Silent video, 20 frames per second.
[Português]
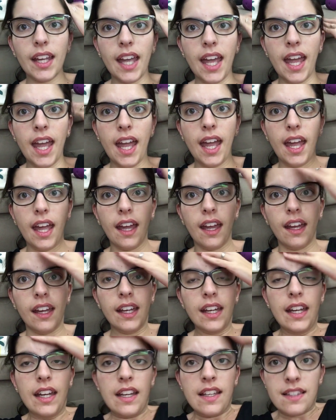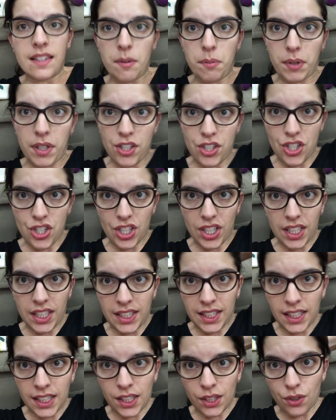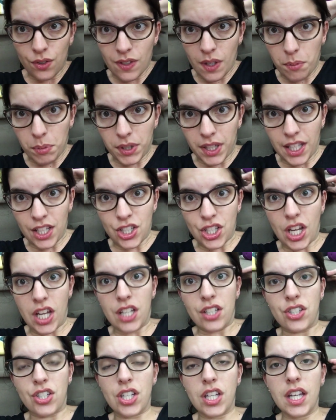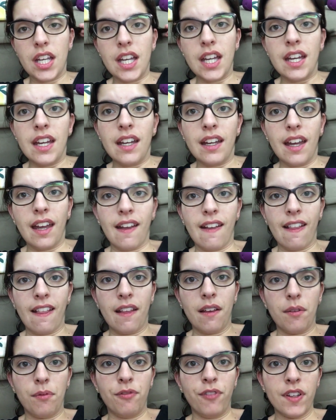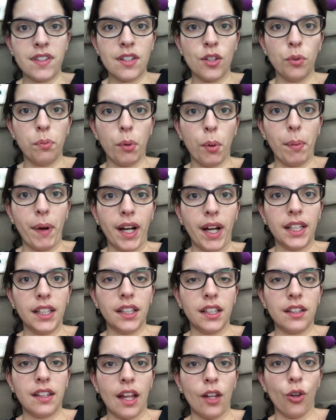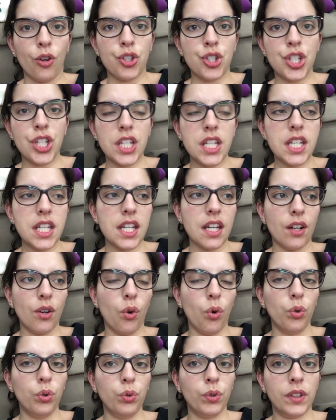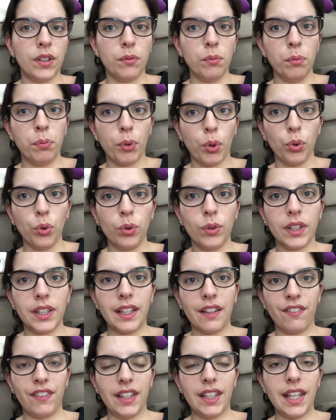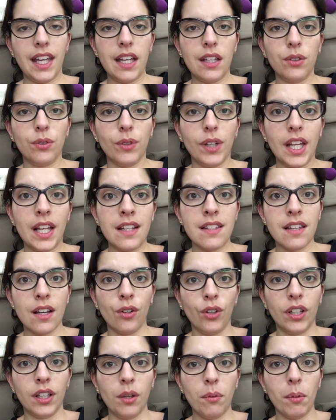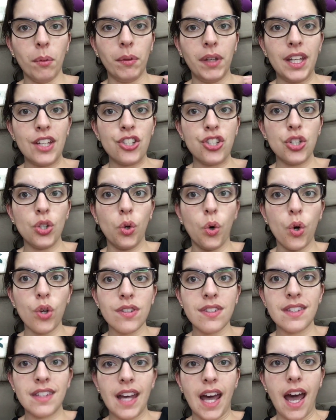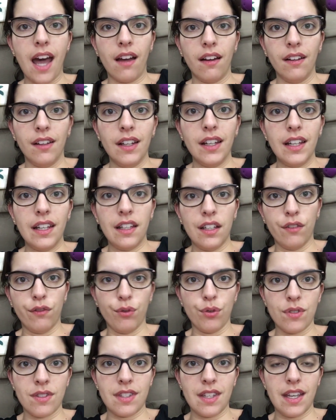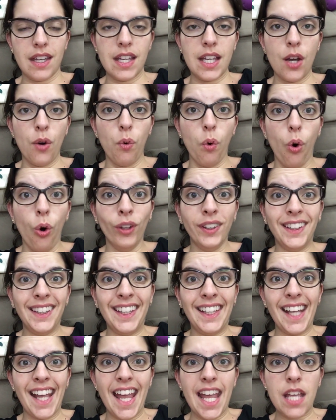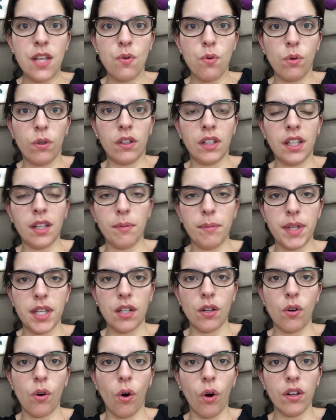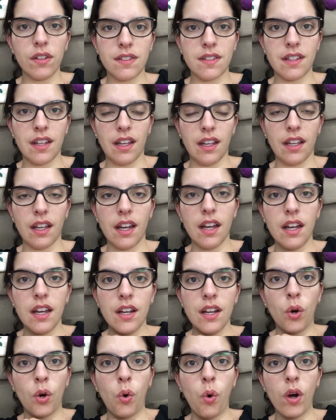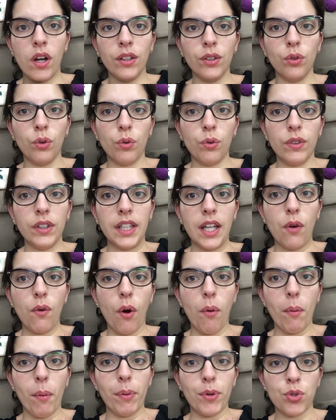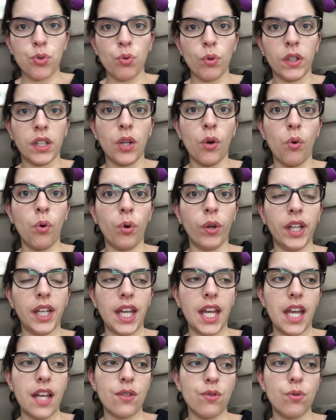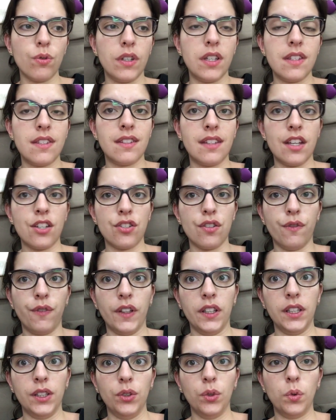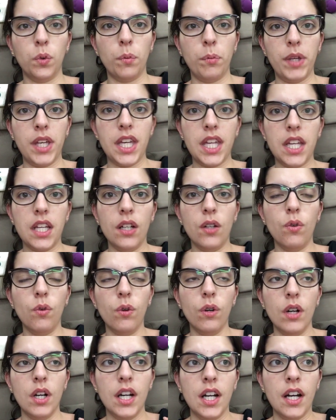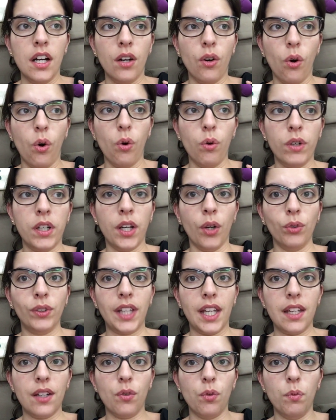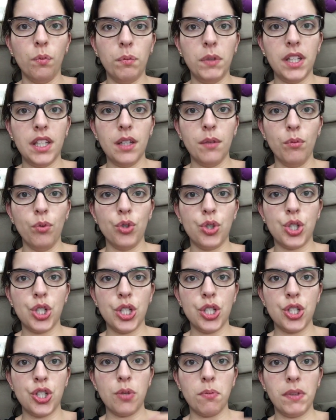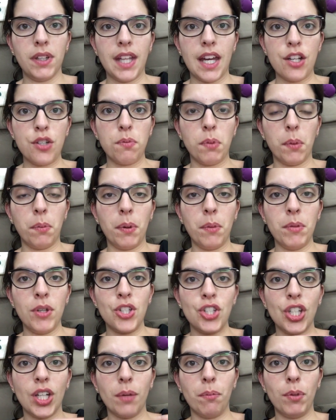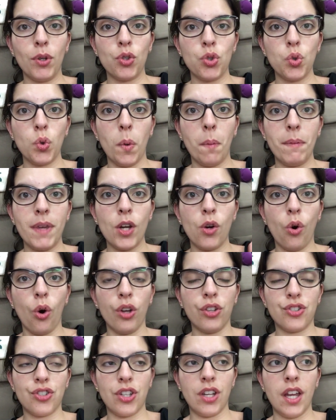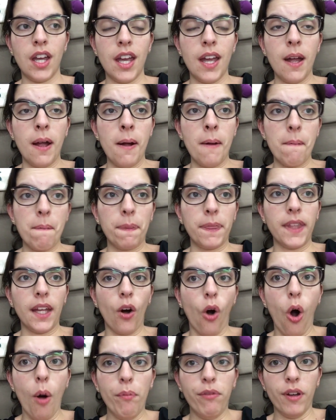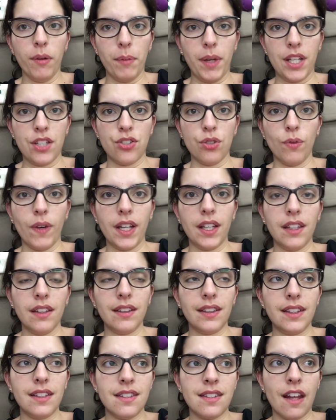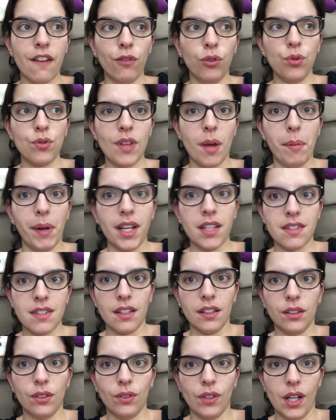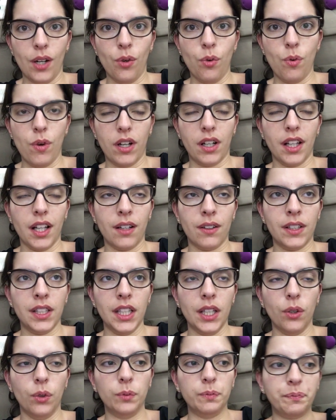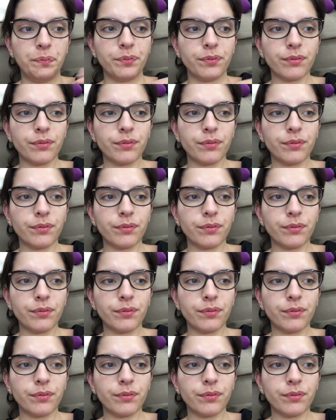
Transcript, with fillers: é, sempre tem gente gritando, sempre tem gente é, fazendo propaganda da lojinha ou do produto que está vendendo, eles agora têm uma mania de encostar em você. E eu odeio que me encostem quando não é uma pessoa que eu conheço que esteja falando comigo ou que eu tenha um mínimo de intimidade para permitir que a pessoa me encoste. Obviamente, não é que estavam nos abraçando na rua, claro que não.